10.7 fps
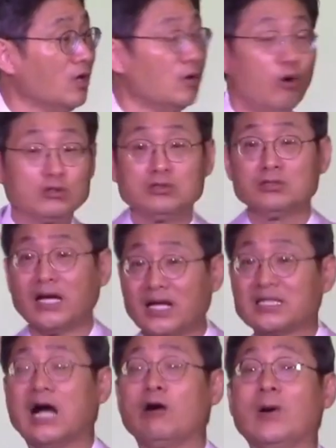어떡하나
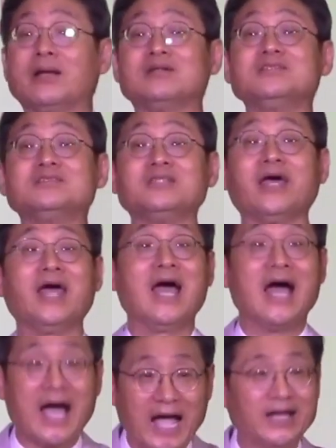당황하는 그때
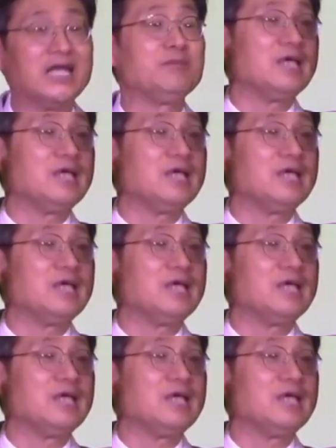하나님이